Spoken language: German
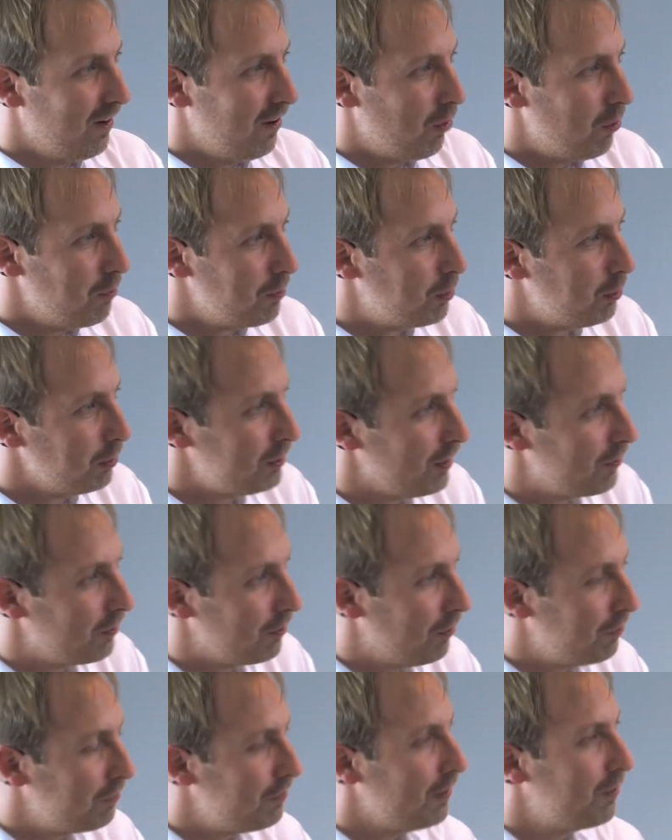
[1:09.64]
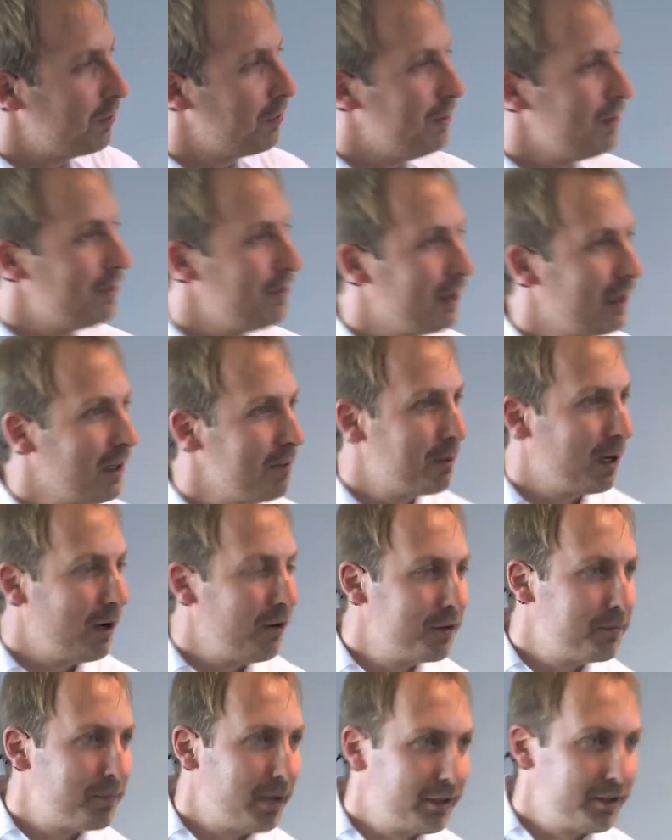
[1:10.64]
um gute Software zu entwickeln,
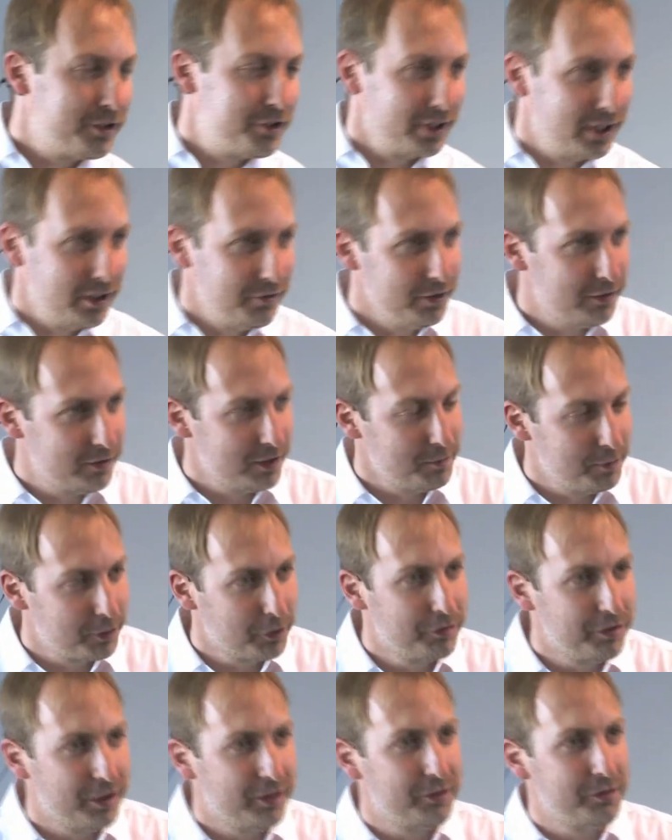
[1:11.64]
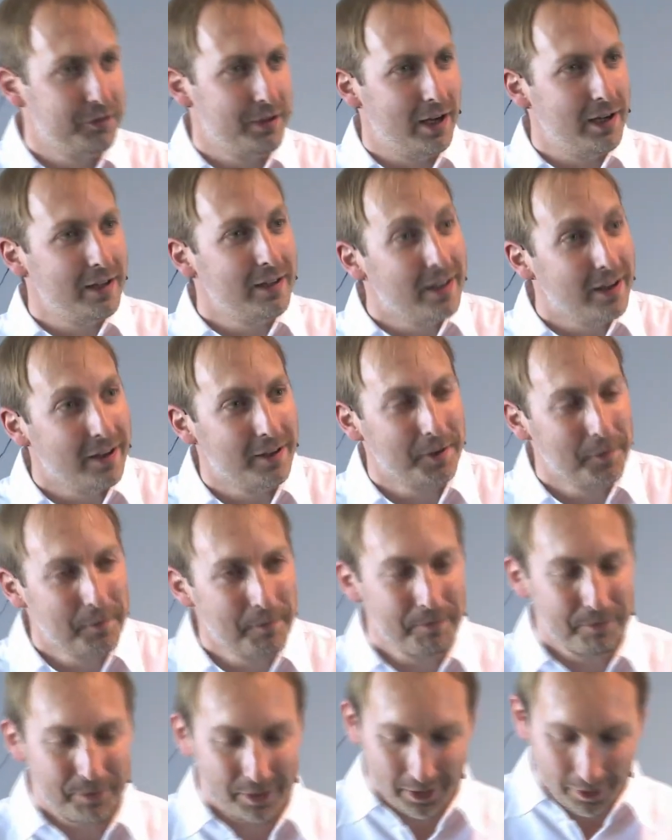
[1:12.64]
braucht es praktisch eine gewisse Professionalität.
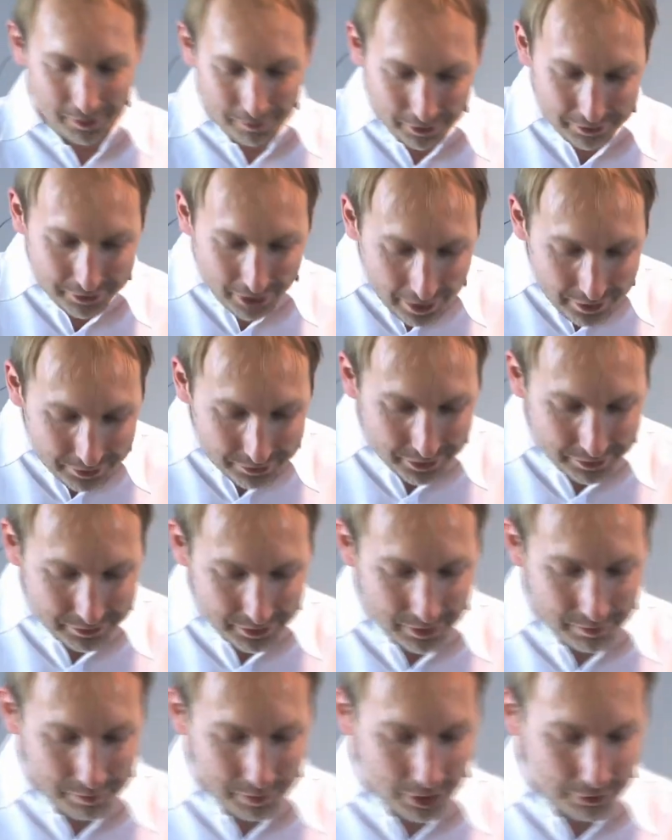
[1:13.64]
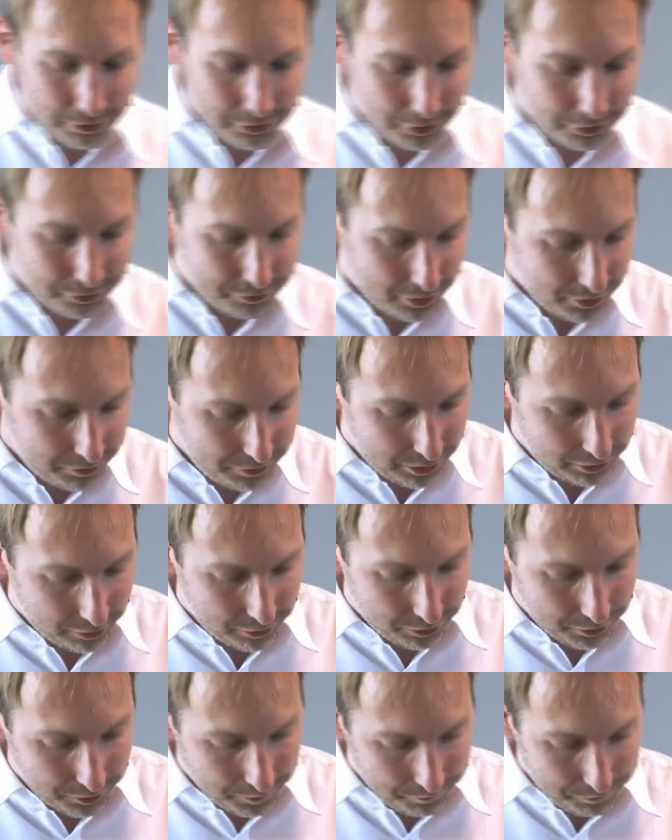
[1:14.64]
Was heißt es denn auf
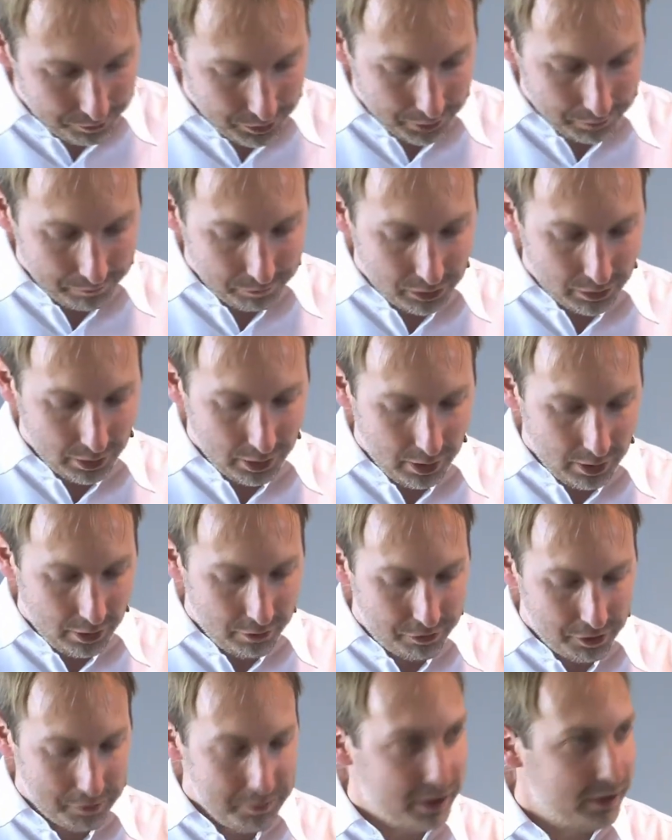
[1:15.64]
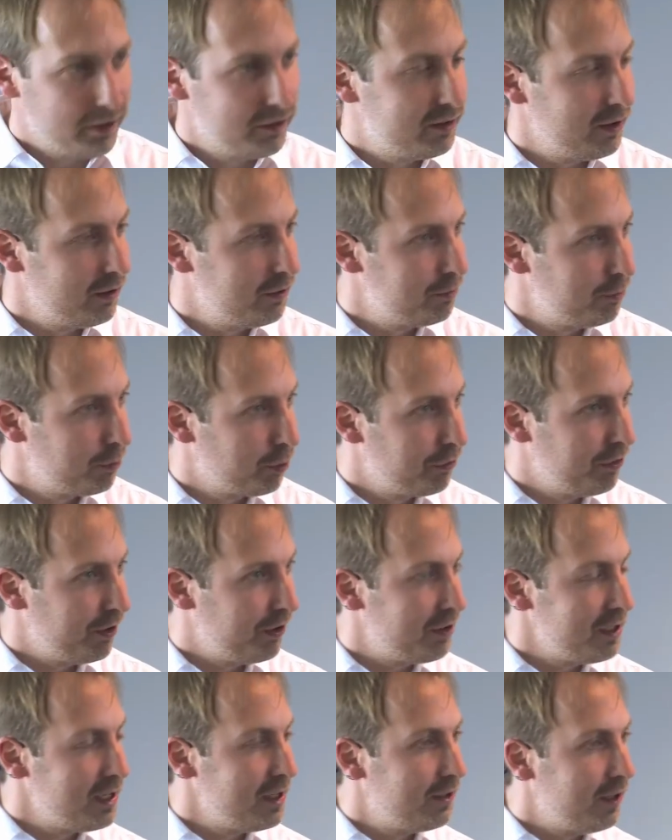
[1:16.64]
Softwareentwicklung? Für mich ist das
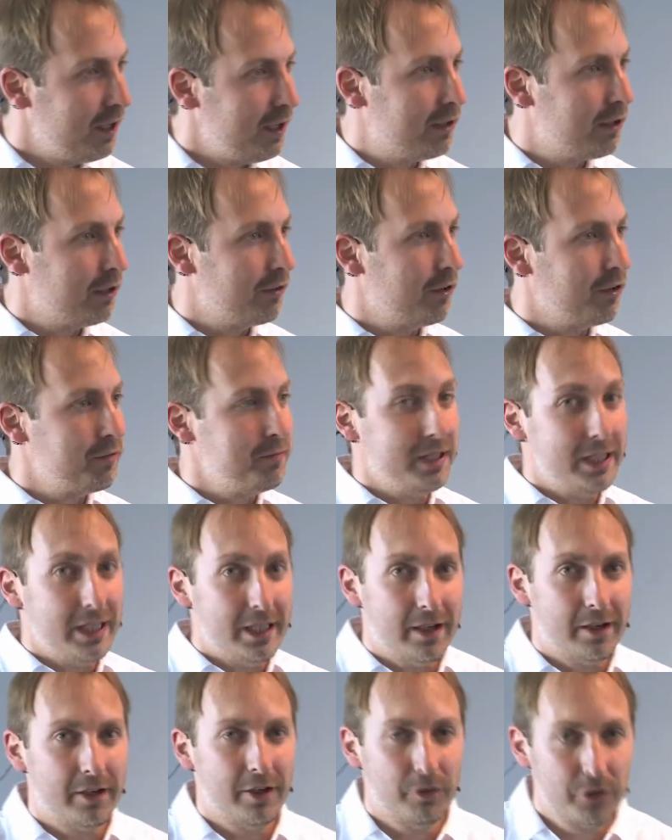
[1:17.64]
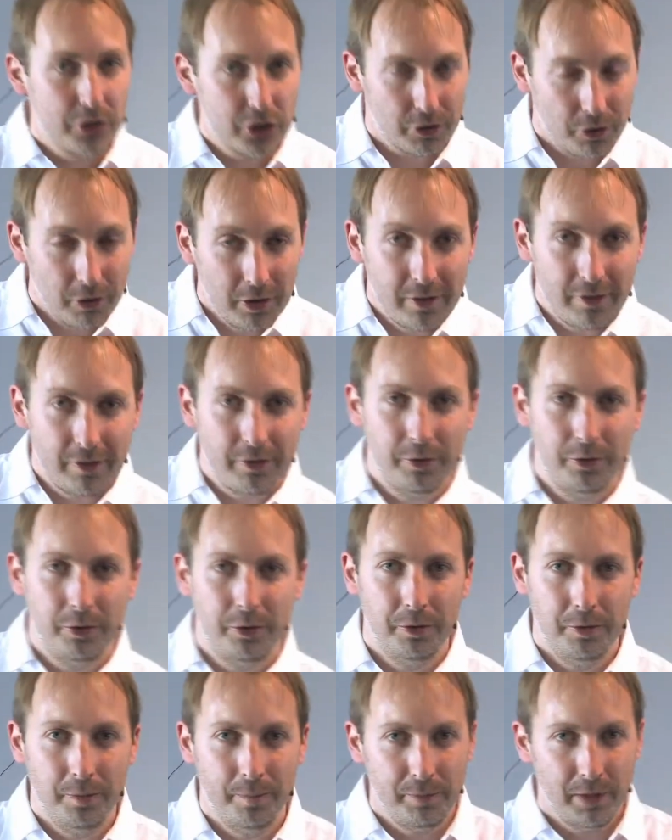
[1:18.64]
Professionalität hat was mit Ehre und Stolz zu
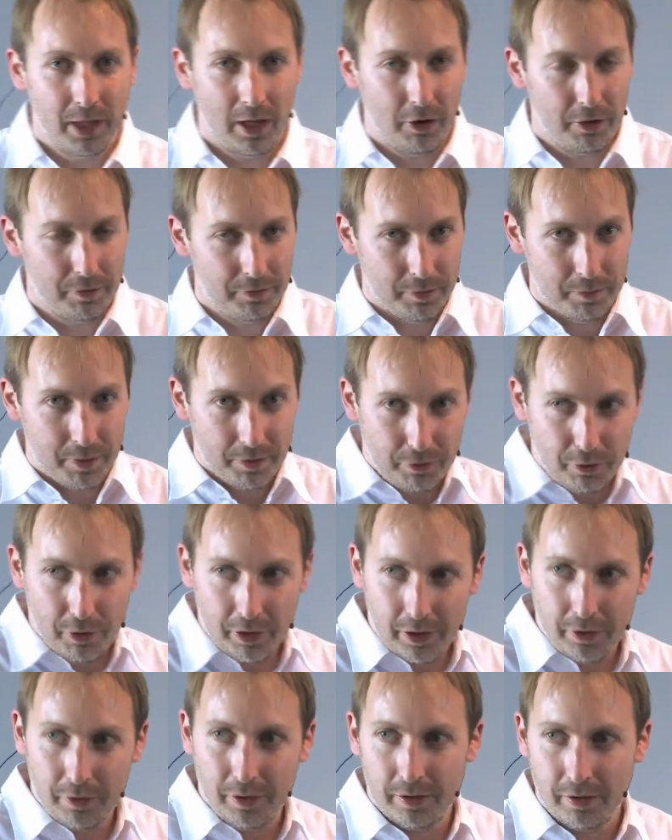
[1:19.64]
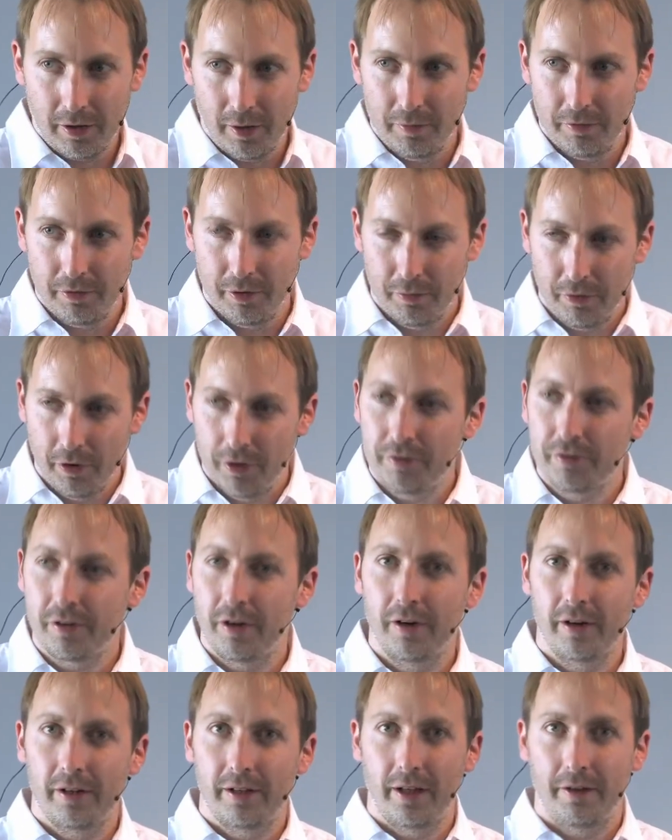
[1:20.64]
tun. Auch wie wir vorher gehört haben von
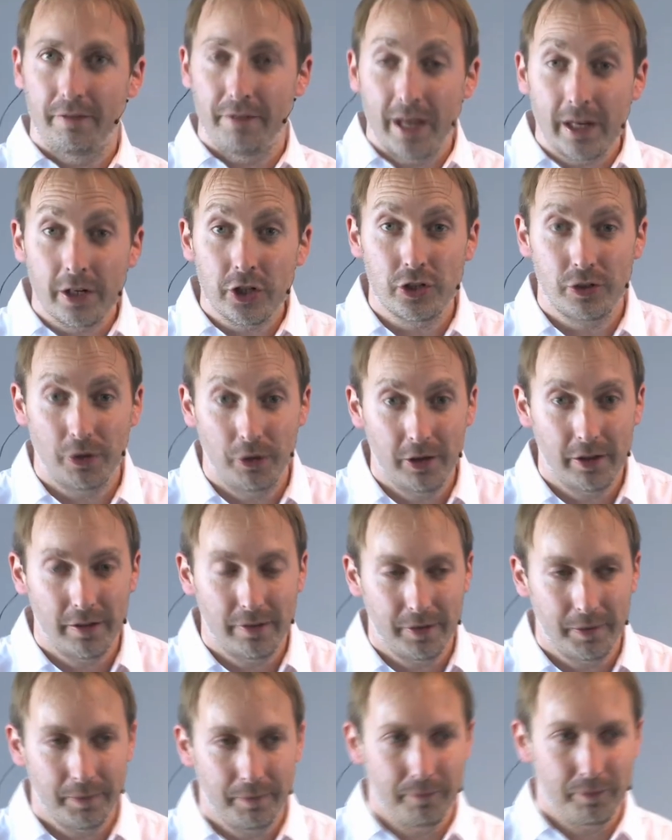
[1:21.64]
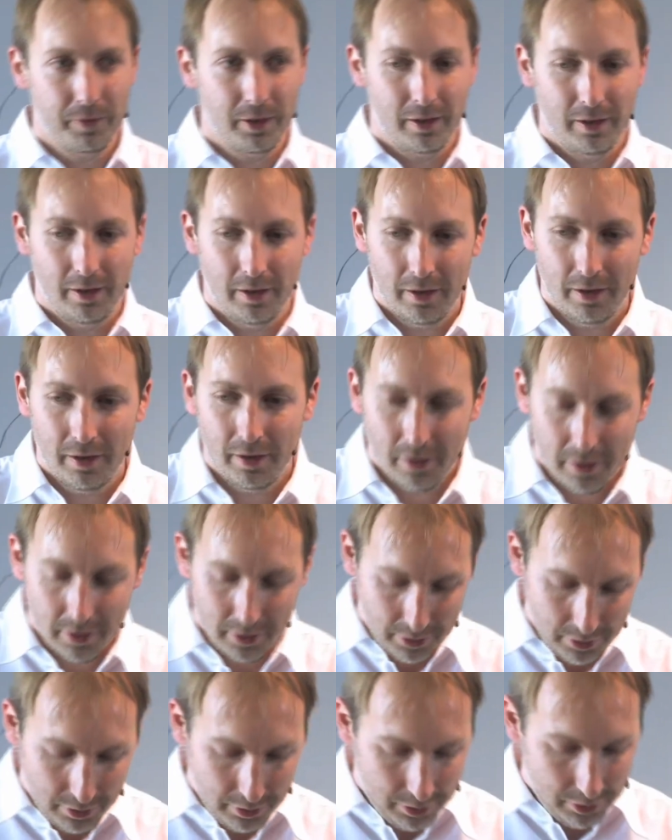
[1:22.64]
Wolfgang, der Werkstolz.
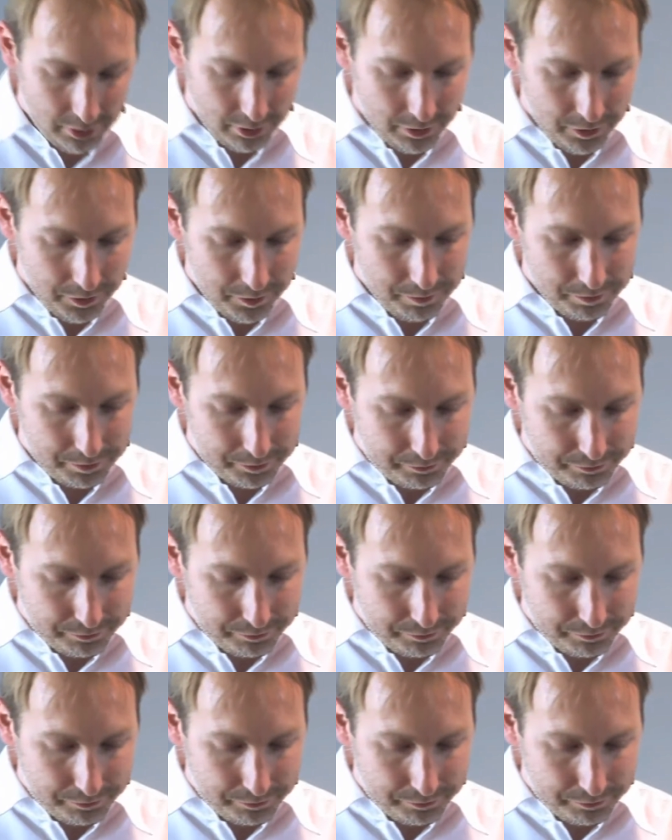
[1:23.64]
Ähm,